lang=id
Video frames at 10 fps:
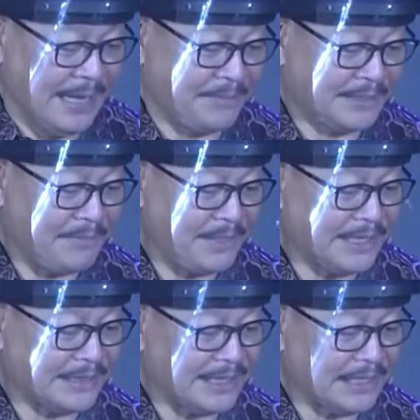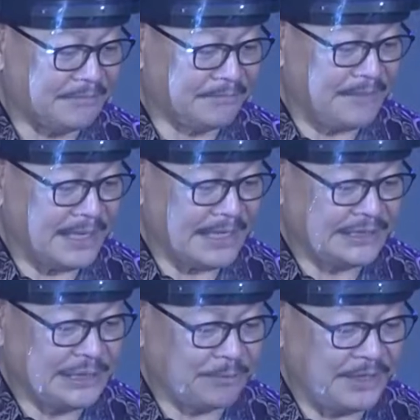Ayat pertama dikatakan,
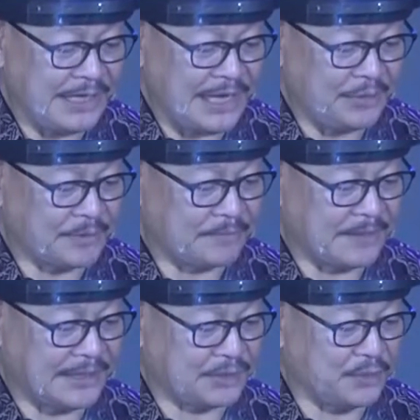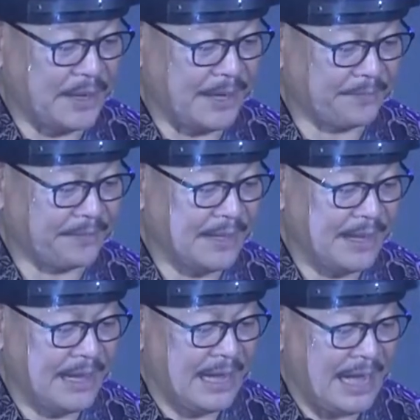maka jawab Ayub kepada Tuhan,
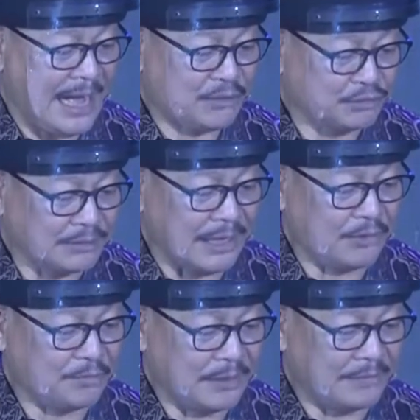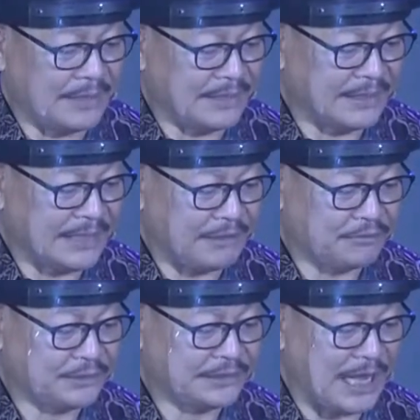Aku tahu bahwa
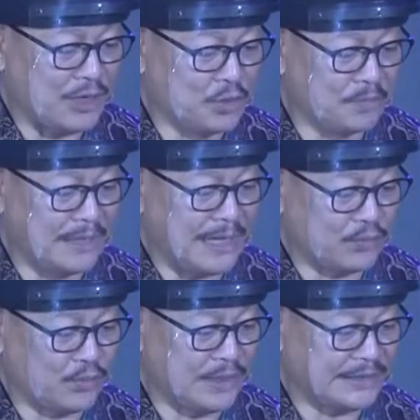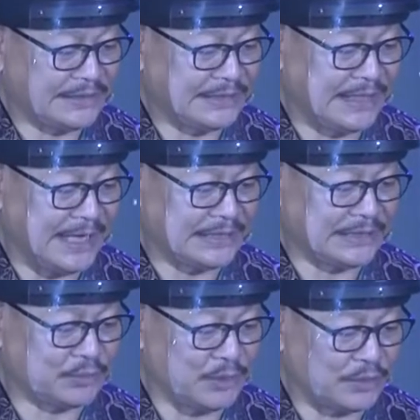engkau sanggup melakukan segala
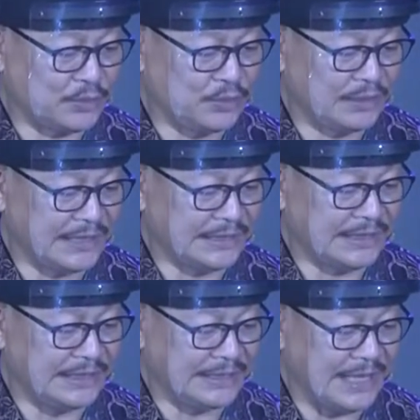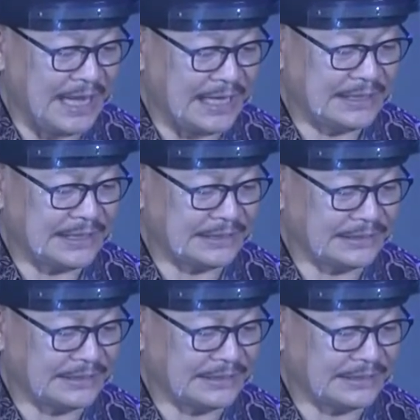sesuatu dan tidak ada